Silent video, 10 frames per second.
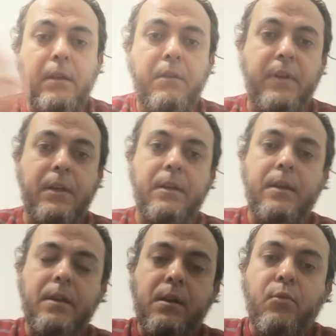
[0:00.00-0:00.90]

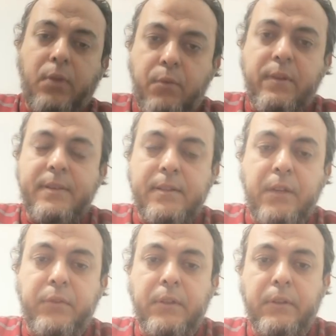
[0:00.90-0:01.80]
فأقول قولي هذا
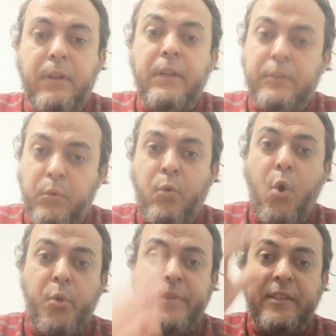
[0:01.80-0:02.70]
استغفر الله لي لكم هكتب لكم
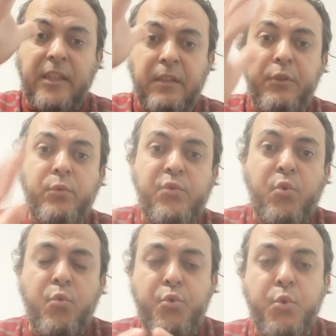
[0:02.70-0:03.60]
حكم ده تحت الفيديو
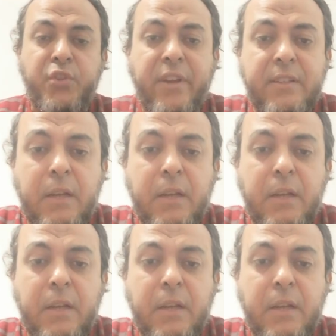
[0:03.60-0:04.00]
انسخون شو نشر هذا